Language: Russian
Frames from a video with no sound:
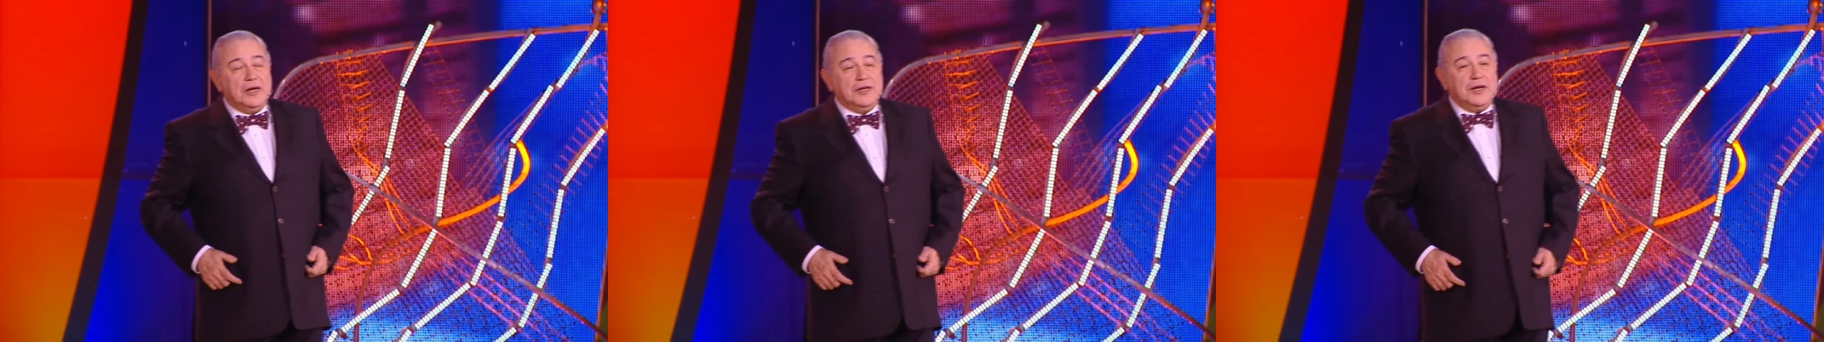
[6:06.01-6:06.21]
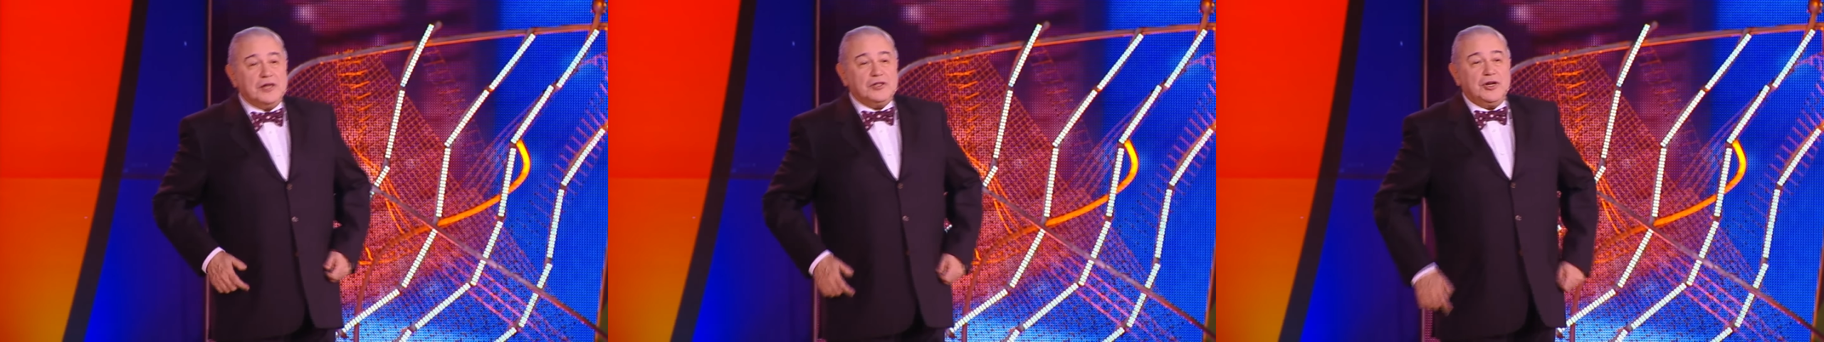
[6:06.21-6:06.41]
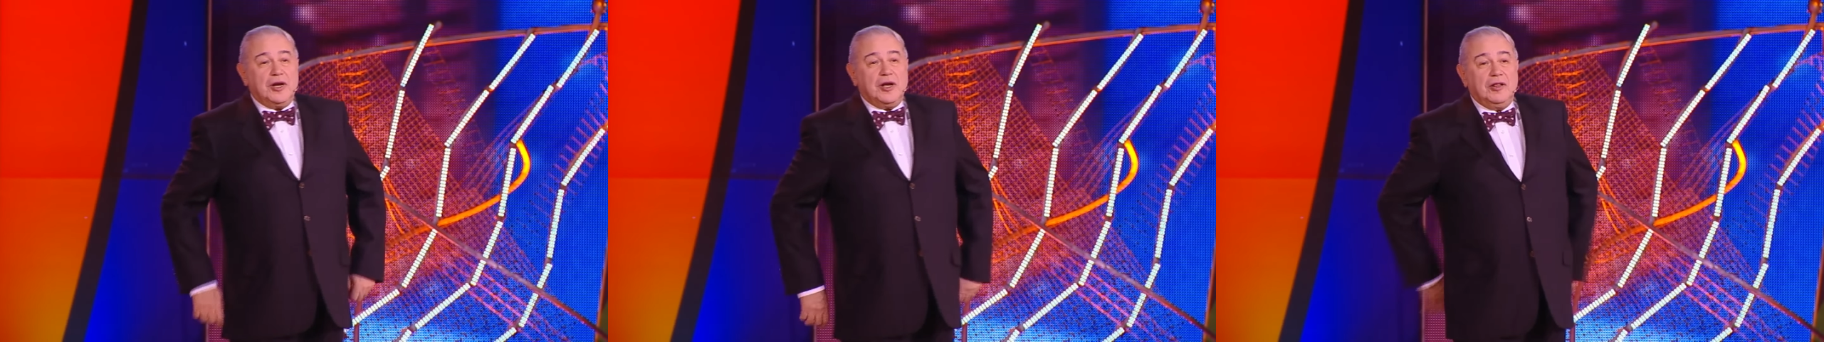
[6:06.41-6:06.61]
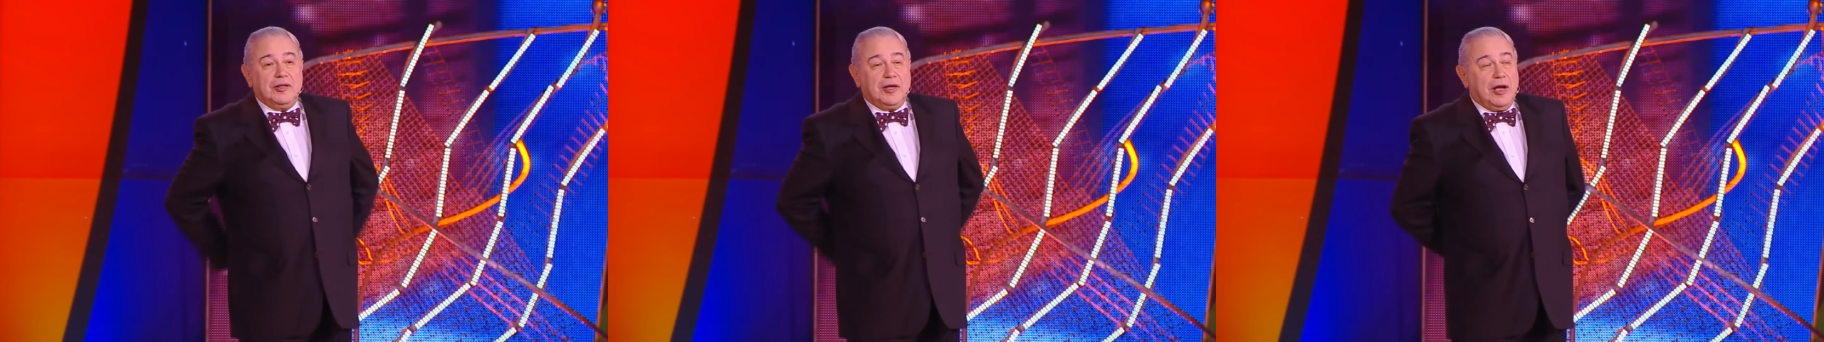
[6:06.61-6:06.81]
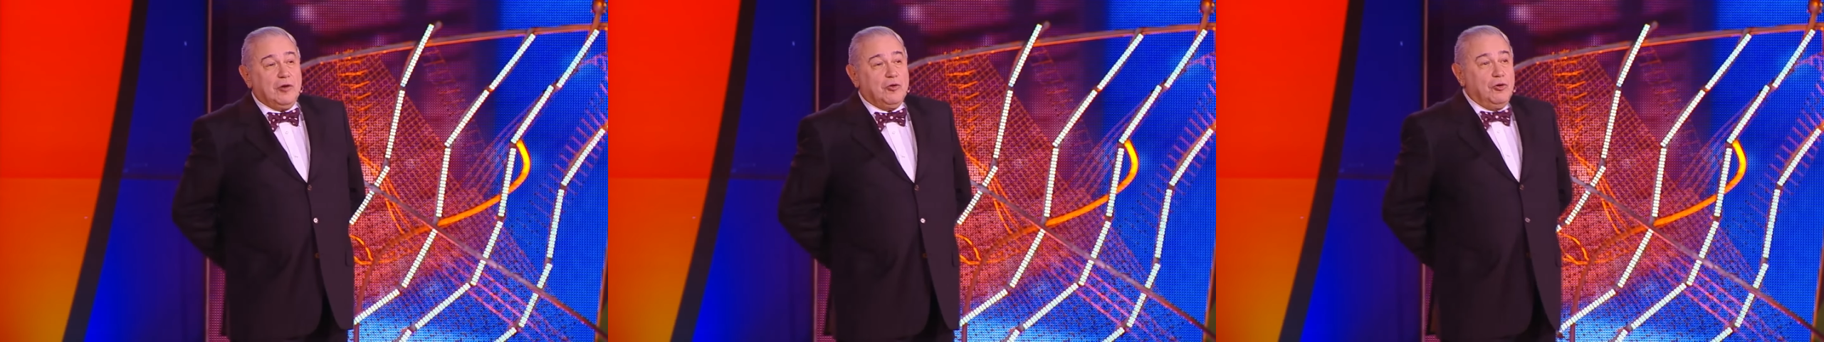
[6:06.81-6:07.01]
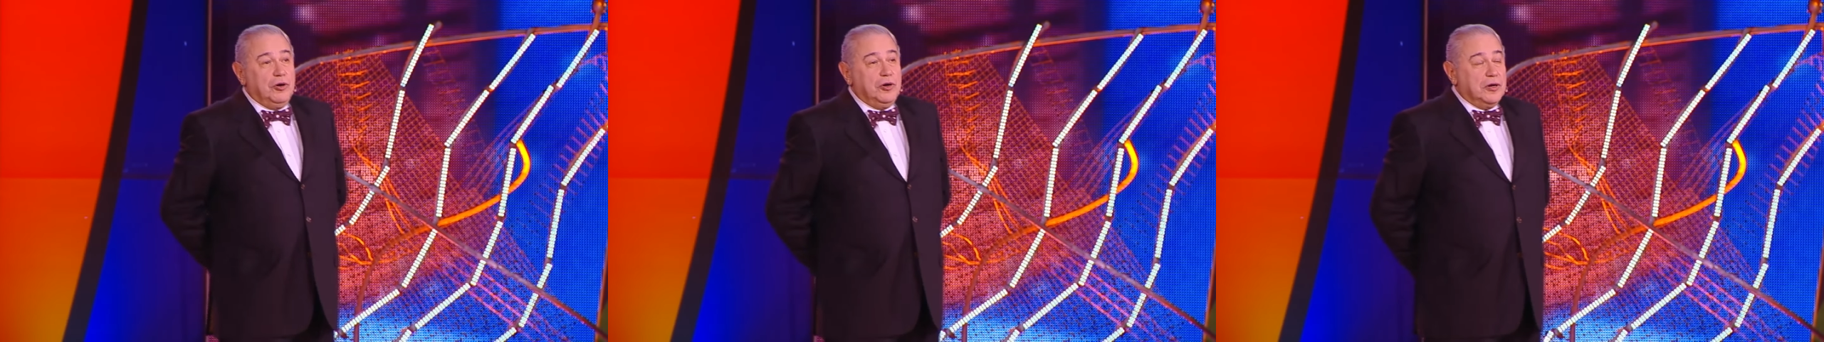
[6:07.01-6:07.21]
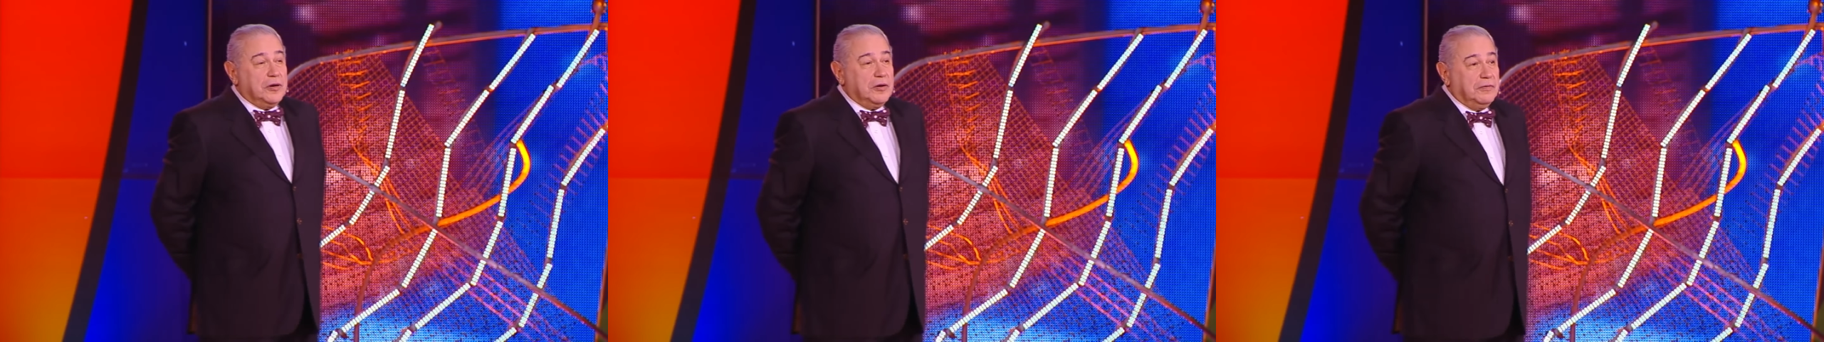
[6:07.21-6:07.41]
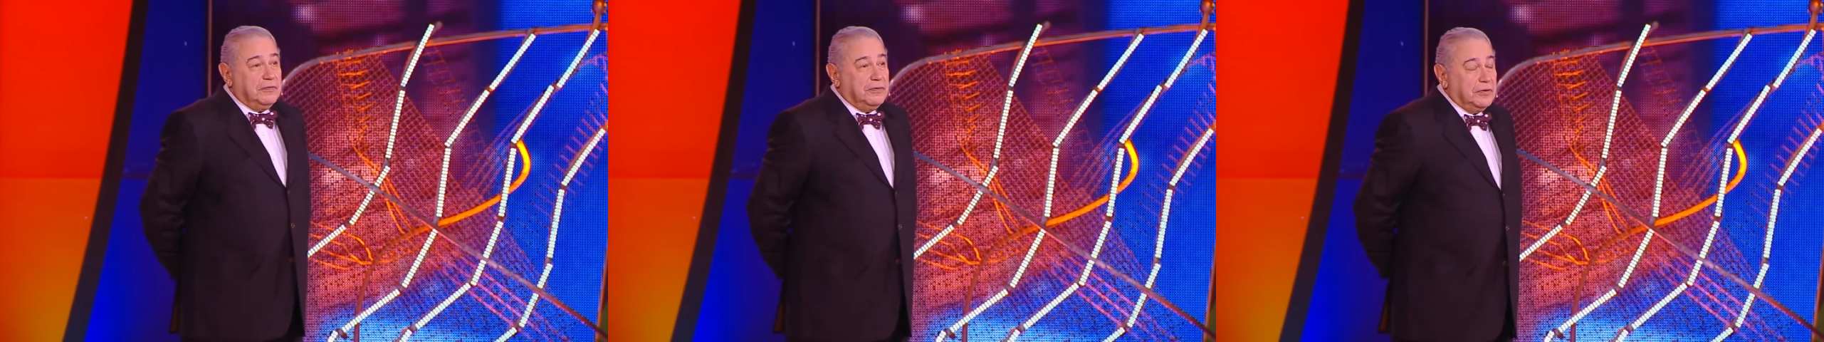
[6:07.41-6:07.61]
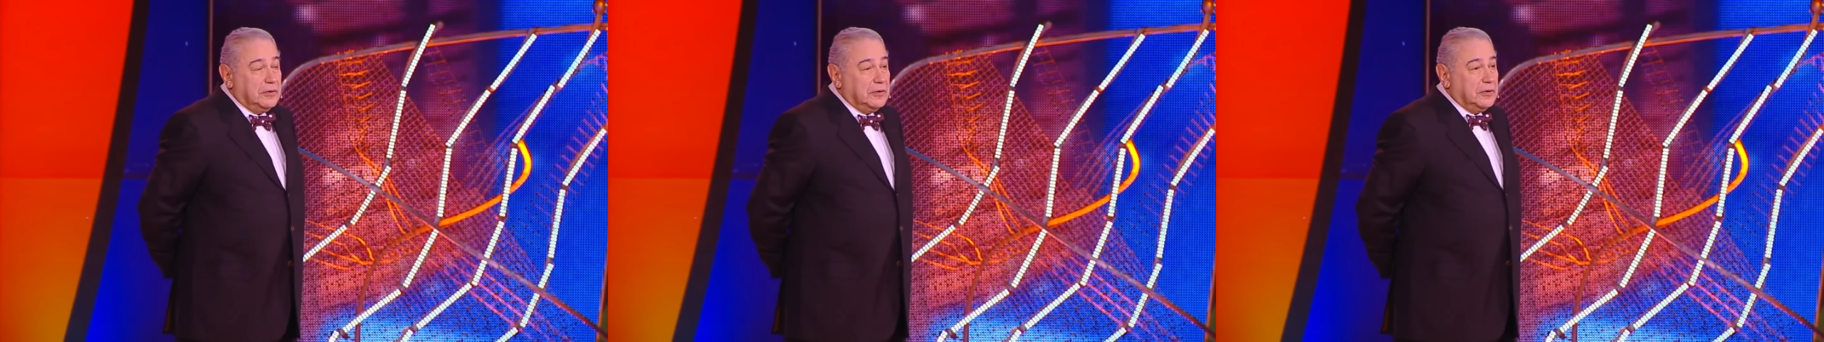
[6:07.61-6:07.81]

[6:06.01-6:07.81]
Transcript: Наших алкоголиков.